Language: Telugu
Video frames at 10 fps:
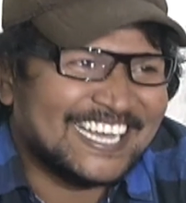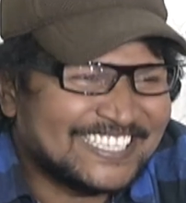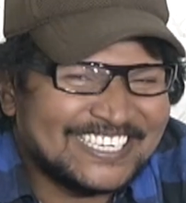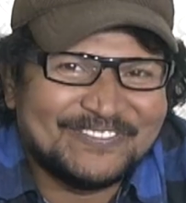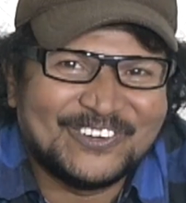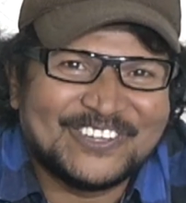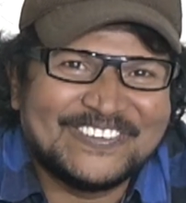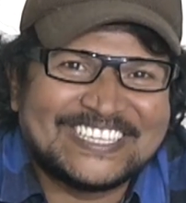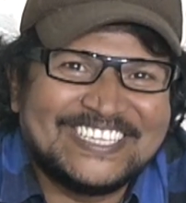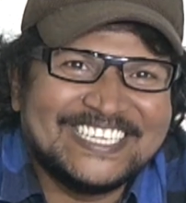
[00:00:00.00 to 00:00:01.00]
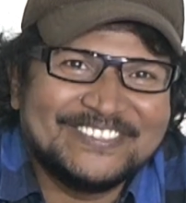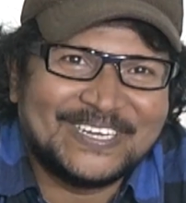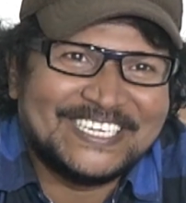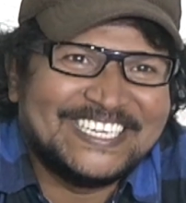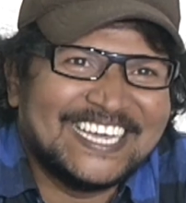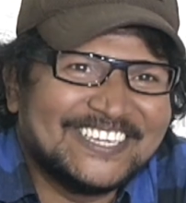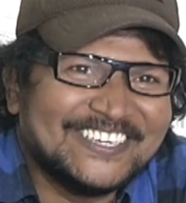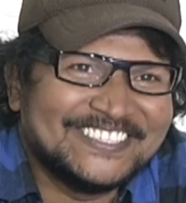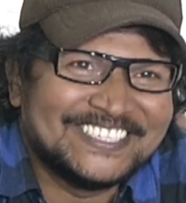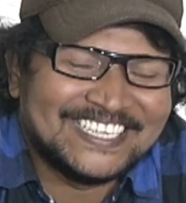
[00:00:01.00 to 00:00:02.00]
అతనే మూల వ్యక్తి మన ఇండియాలో
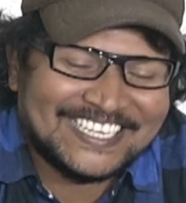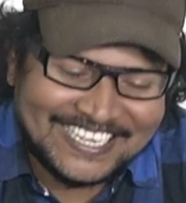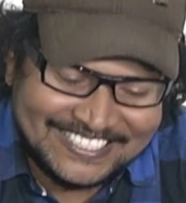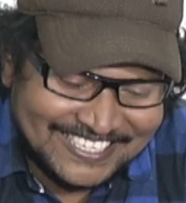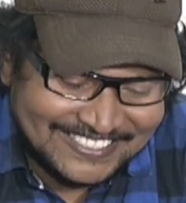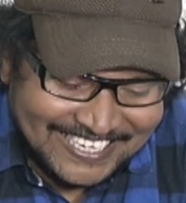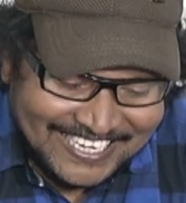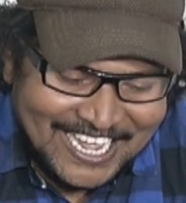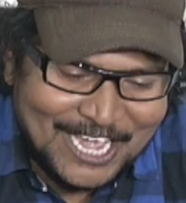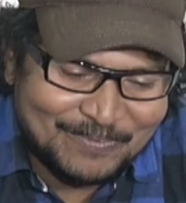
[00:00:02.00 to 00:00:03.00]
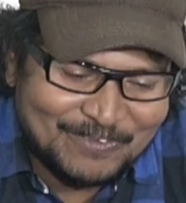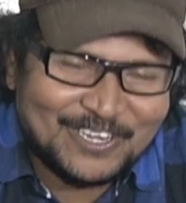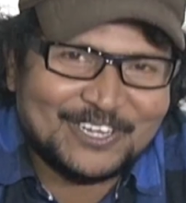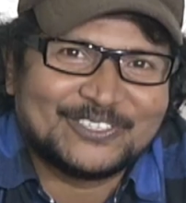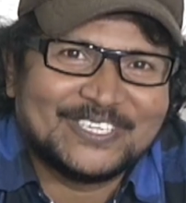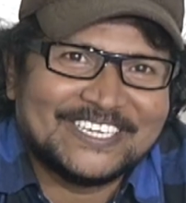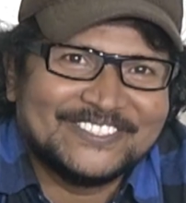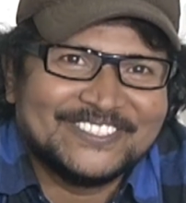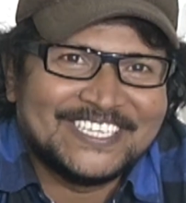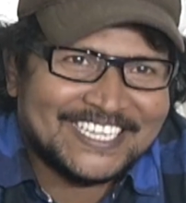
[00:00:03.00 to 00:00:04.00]
నేను చాలా హ్యాపీ ఫీల్
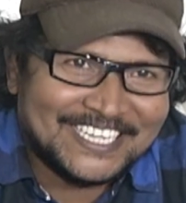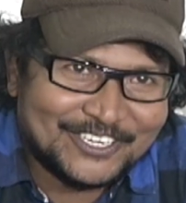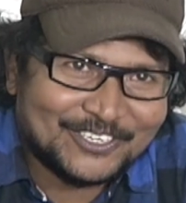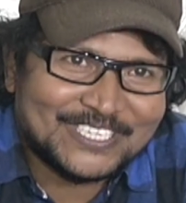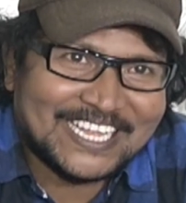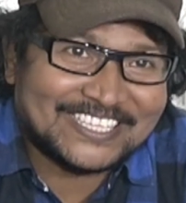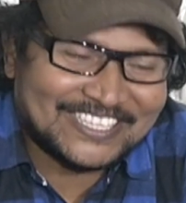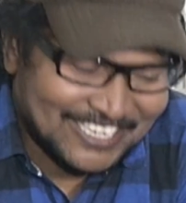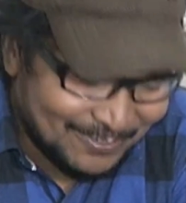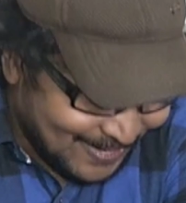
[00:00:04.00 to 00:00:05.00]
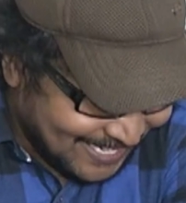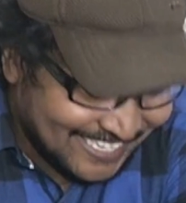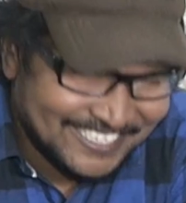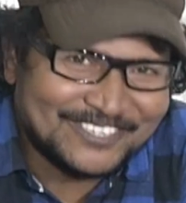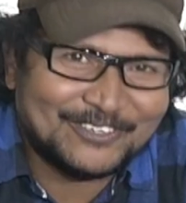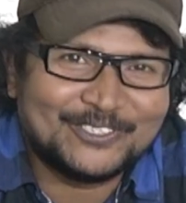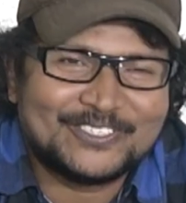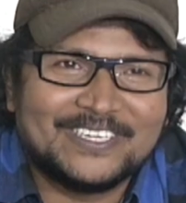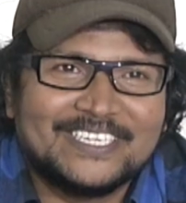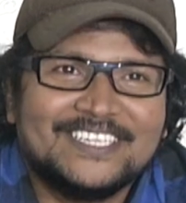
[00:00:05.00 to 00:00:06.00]
అవుతున్నాను ఈరోజు అతని పక్కన నేను
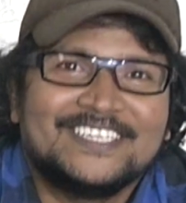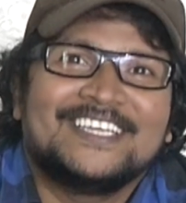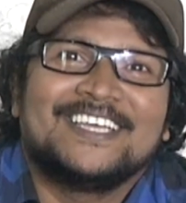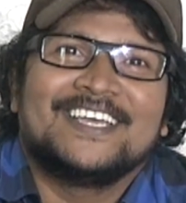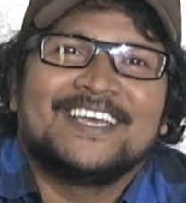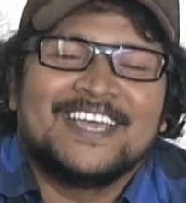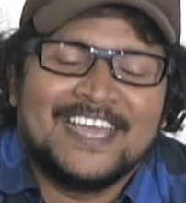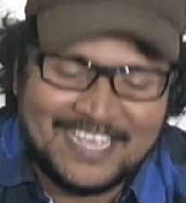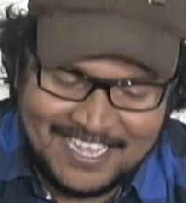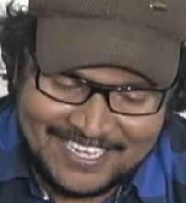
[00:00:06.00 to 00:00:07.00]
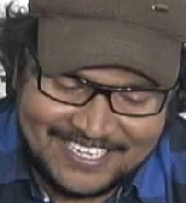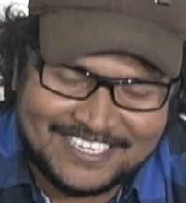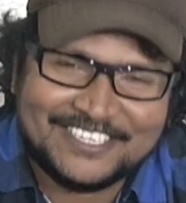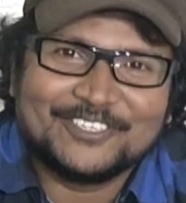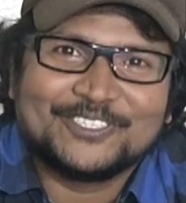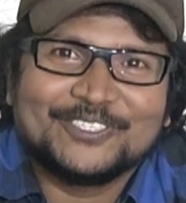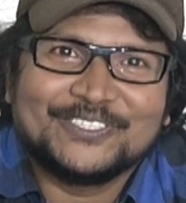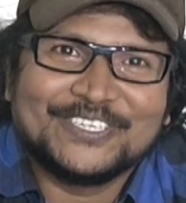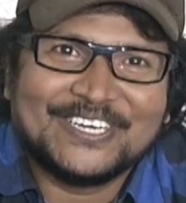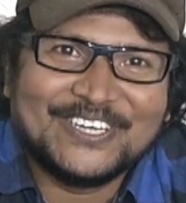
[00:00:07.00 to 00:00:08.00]
కూర్చొని ఈరోజు
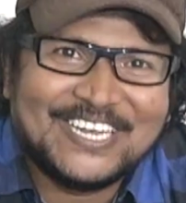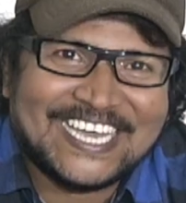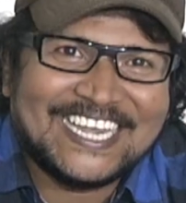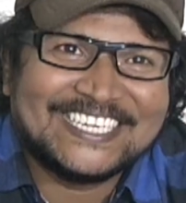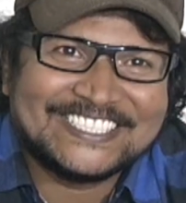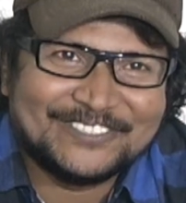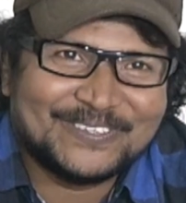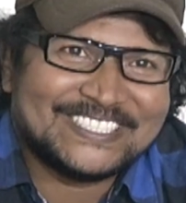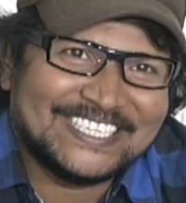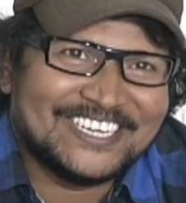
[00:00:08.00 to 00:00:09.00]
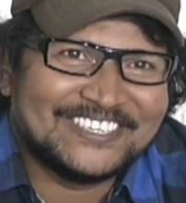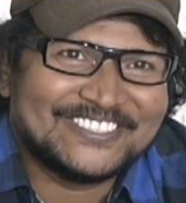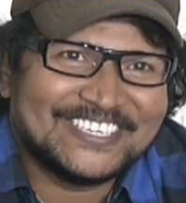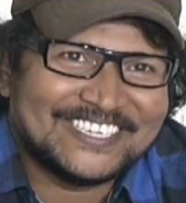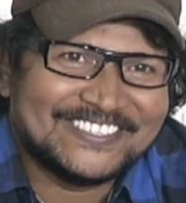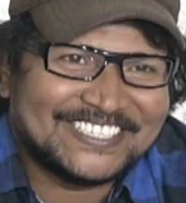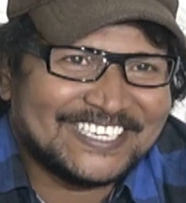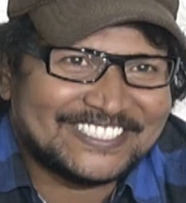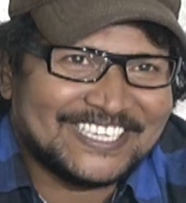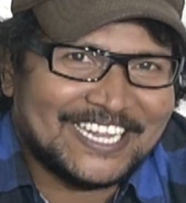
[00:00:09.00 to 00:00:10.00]
అంగులిక లాంటి సినిమా చేయగలుగుతున్నాను అంటే
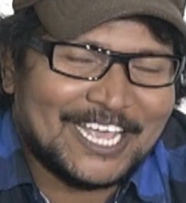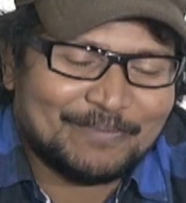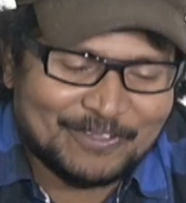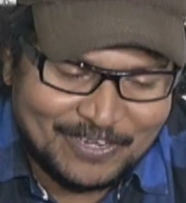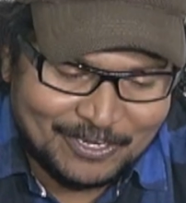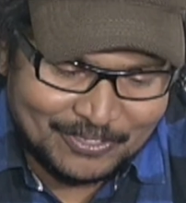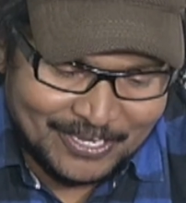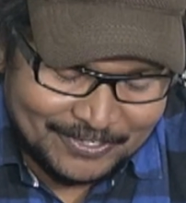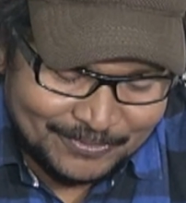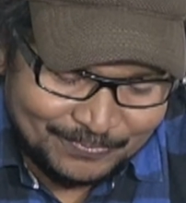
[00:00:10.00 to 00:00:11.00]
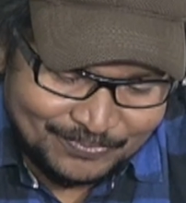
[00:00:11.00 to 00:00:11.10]
నాకు చాలా హ్యాపీ ఫీల్ అవుతున్నాను